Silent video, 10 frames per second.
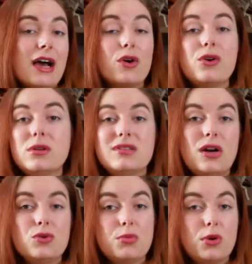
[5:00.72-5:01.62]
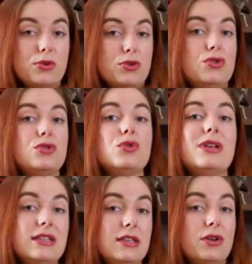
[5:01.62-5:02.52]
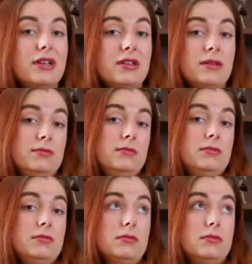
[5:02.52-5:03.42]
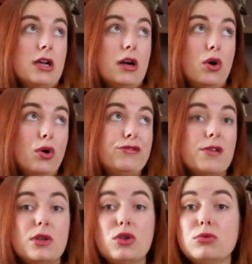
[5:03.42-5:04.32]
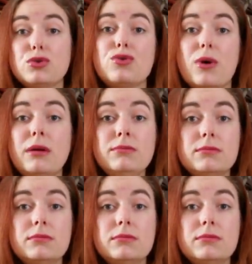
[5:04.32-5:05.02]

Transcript: alors qu'au lieu de ça, on lui propose juste une Lady Tully, la grande famille noble du coin.